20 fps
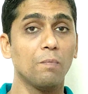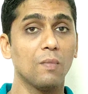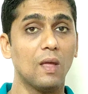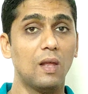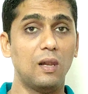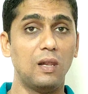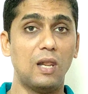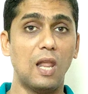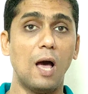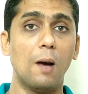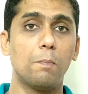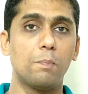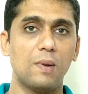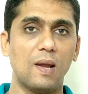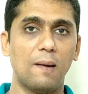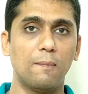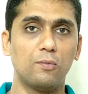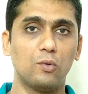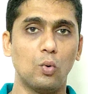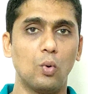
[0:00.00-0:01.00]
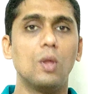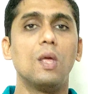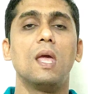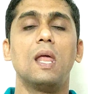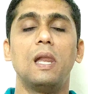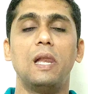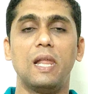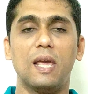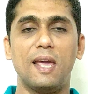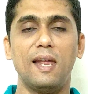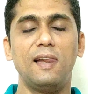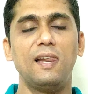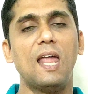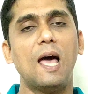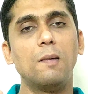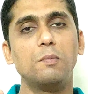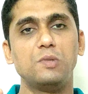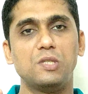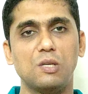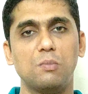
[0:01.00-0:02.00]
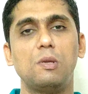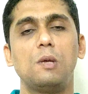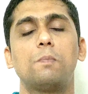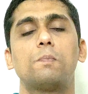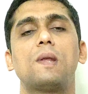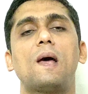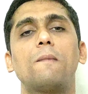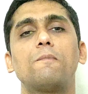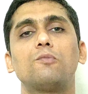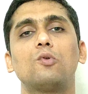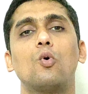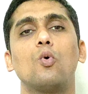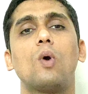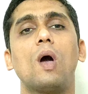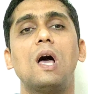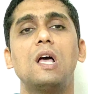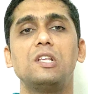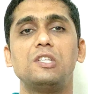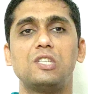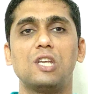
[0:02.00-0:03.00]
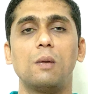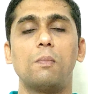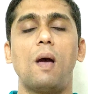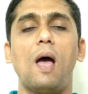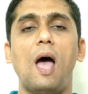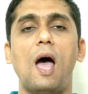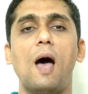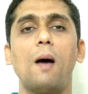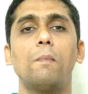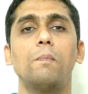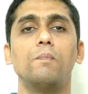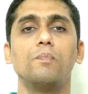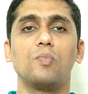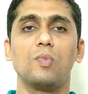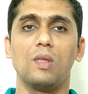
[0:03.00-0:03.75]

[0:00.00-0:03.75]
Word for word: लाभ प्राप्त हो लेकिन लाभ जब ही प्राप्त होगा जब आप